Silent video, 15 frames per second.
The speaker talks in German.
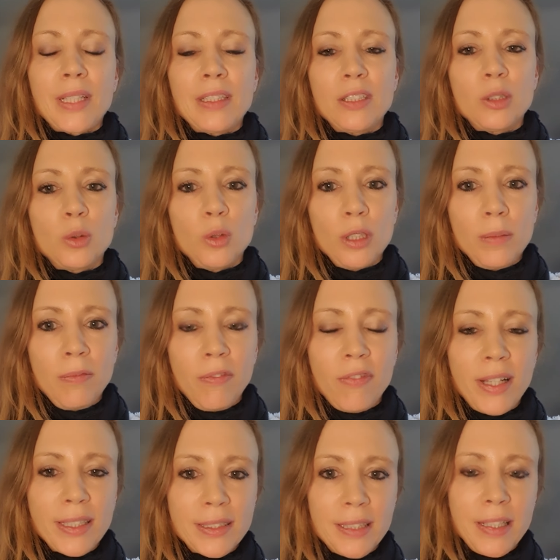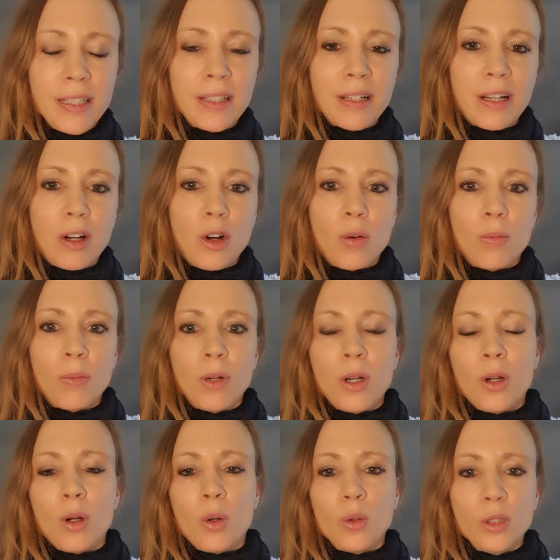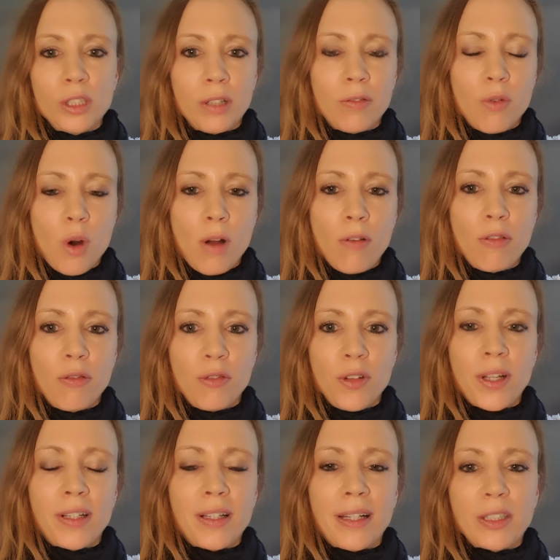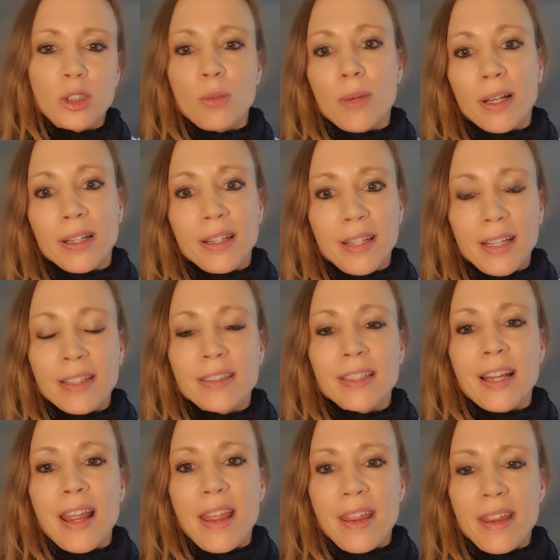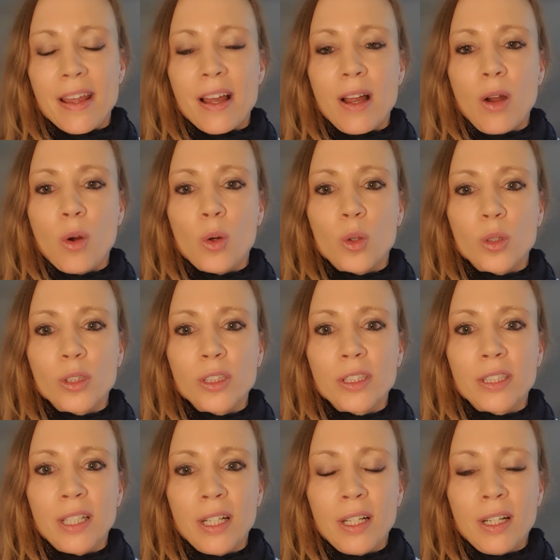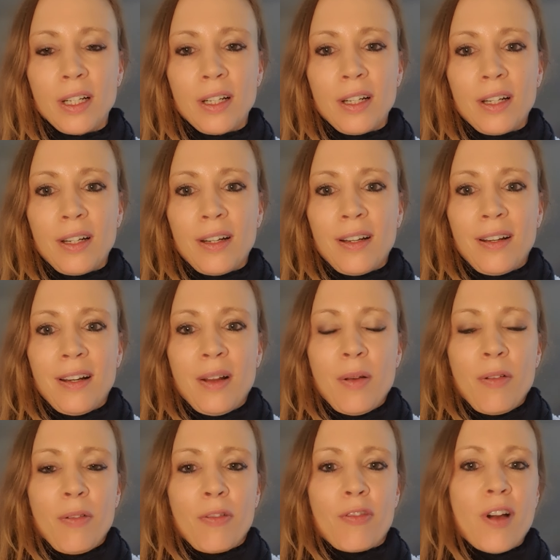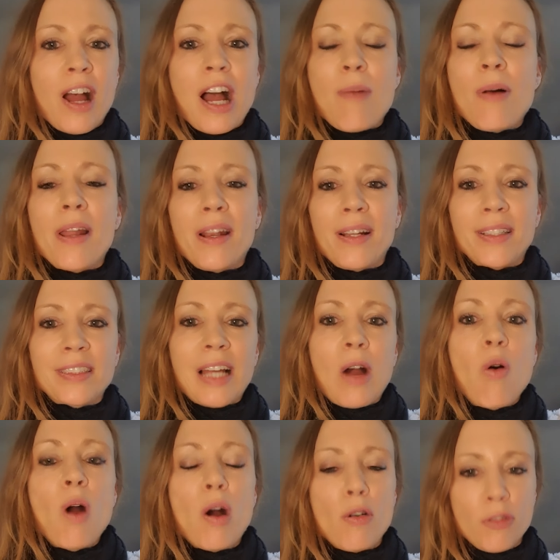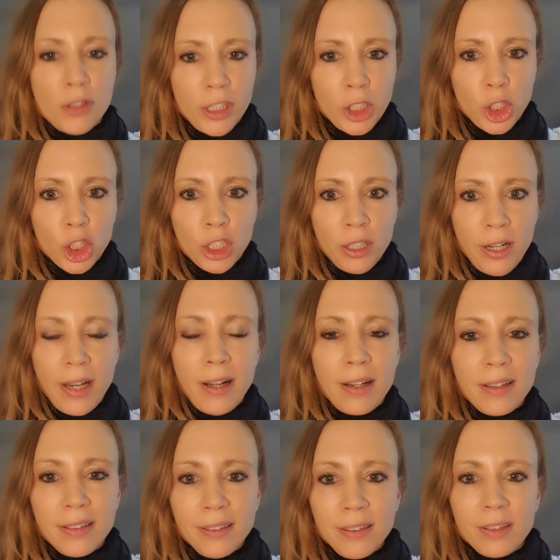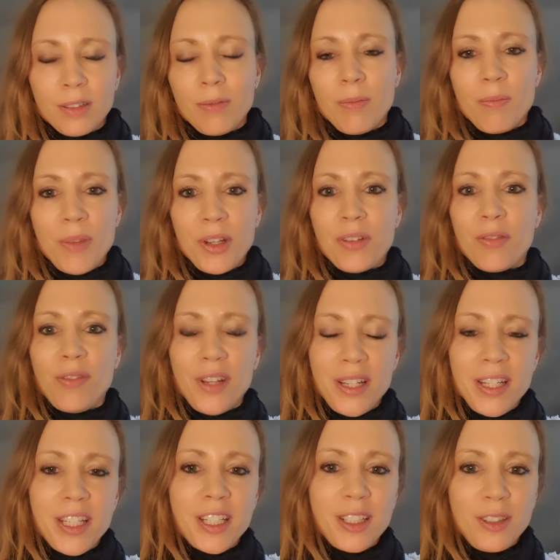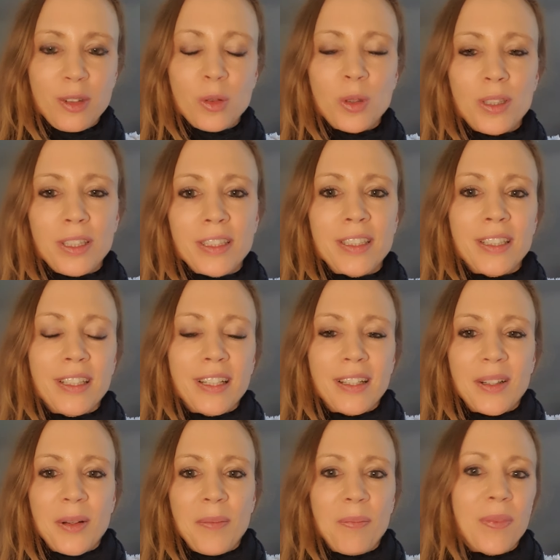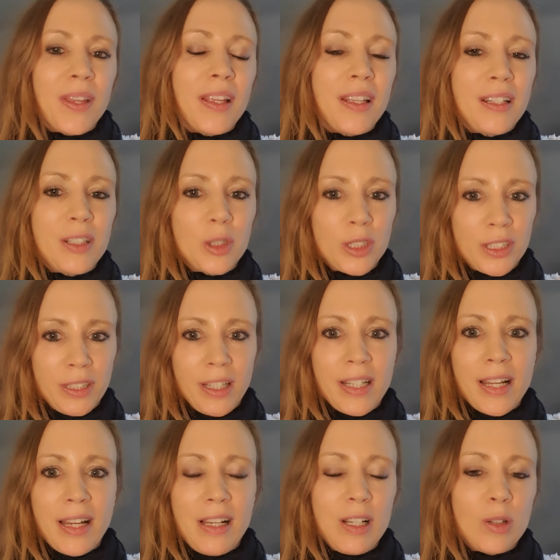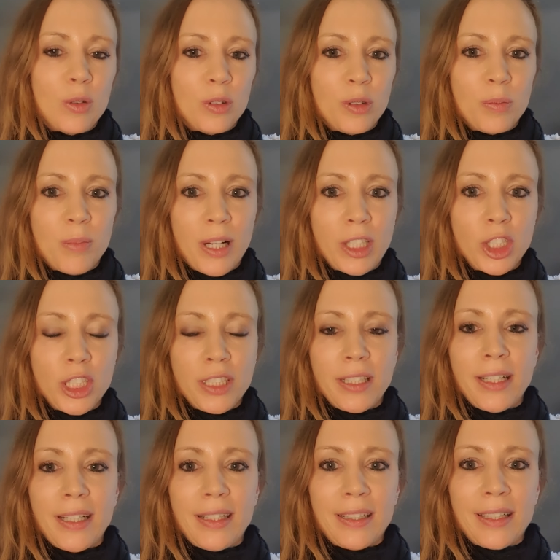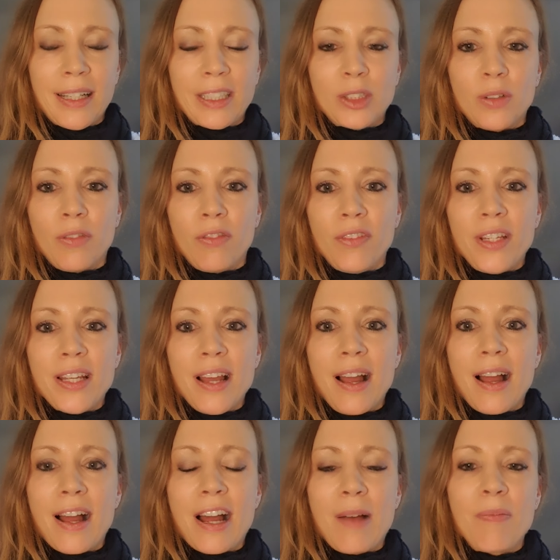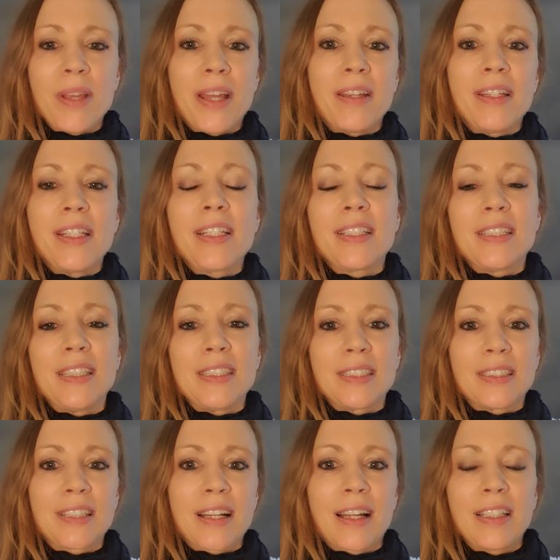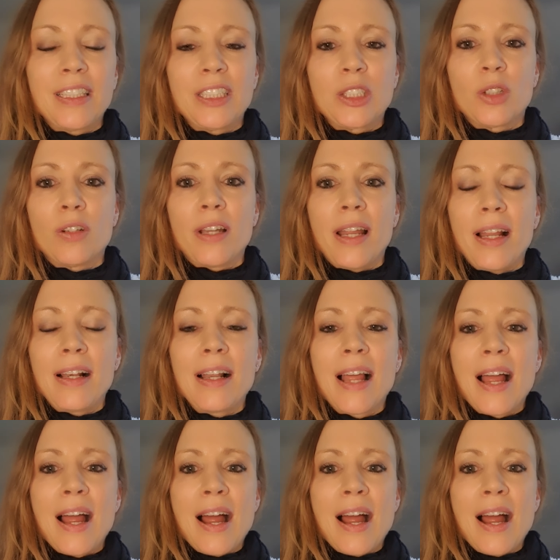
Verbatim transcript: so im westlichen Raum unterworfen wird. Also man geht her und verarbeitet es auch auf die Schnelle mit wenig Geduld ähm, industriell und maschinell. Also wir haben ja nicht diese traditionell